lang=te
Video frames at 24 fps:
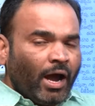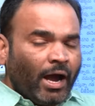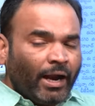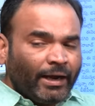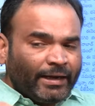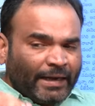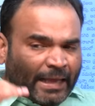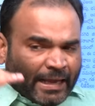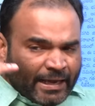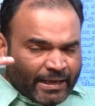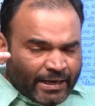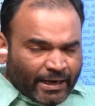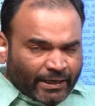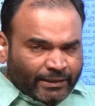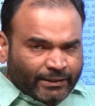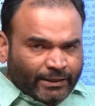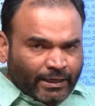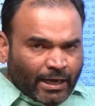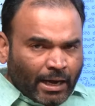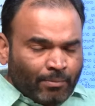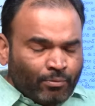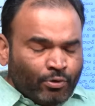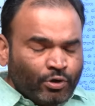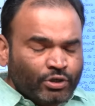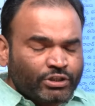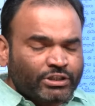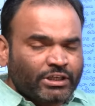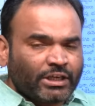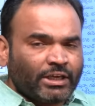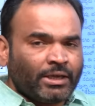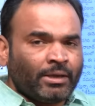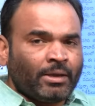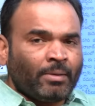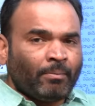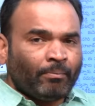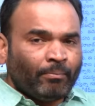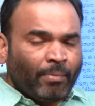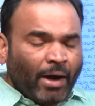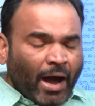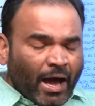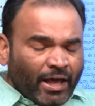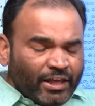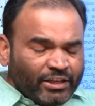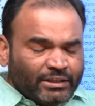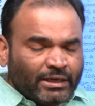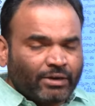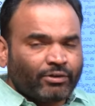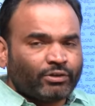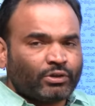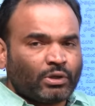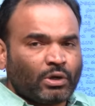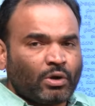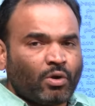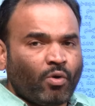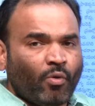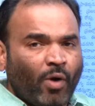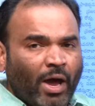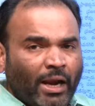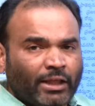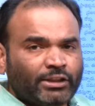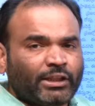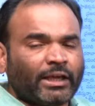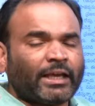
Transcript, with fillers: ఆ డైరెక్ట్గా మూసి బాధితులు అవుతున్నారు వాళ్ళ